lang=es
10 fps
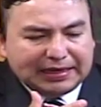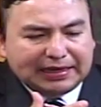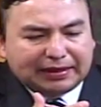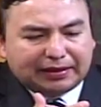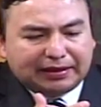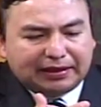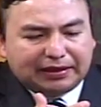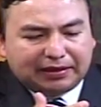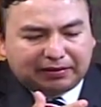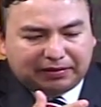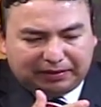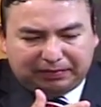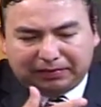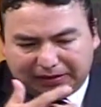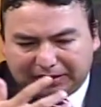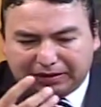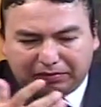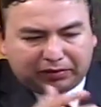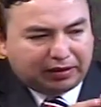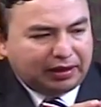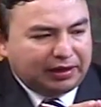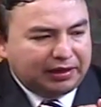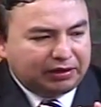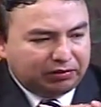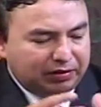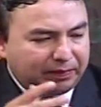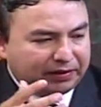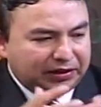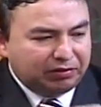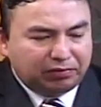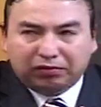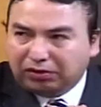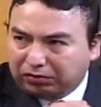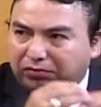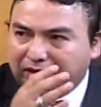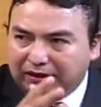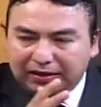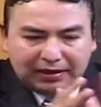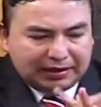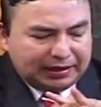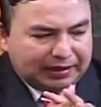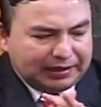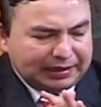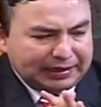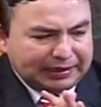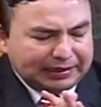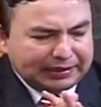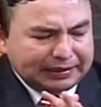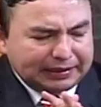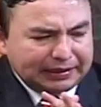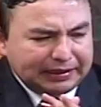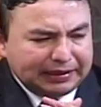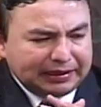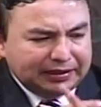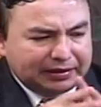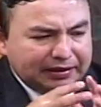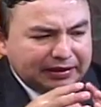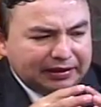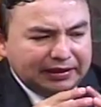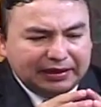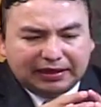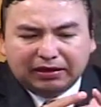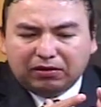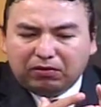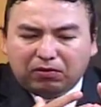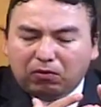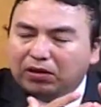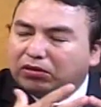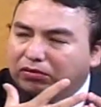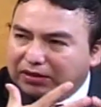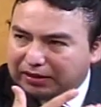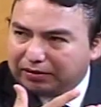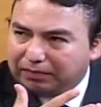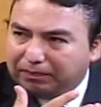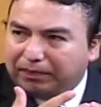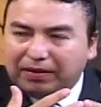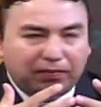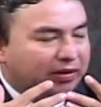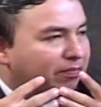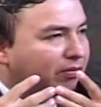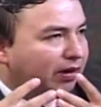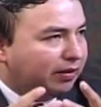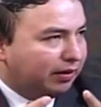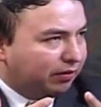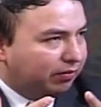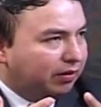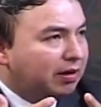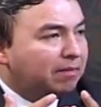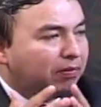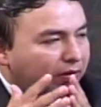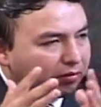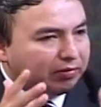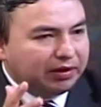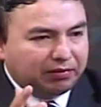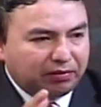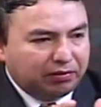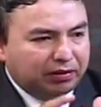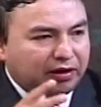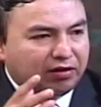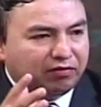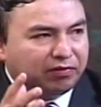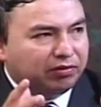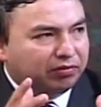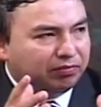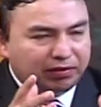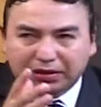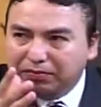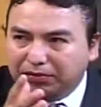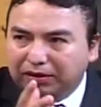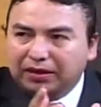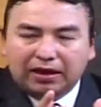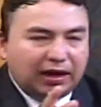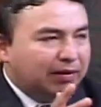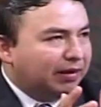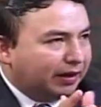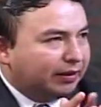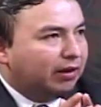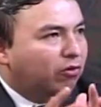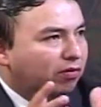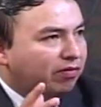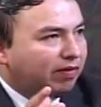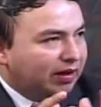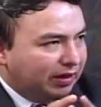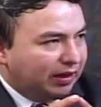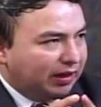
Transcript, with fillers: este, que sabemos que es el candidato del Partido Constitucional, eh, este, se tiene cuatro días para poder impugnar esa elección. Por eso él cuando sale en los medios masivos habla que hasta el jueves va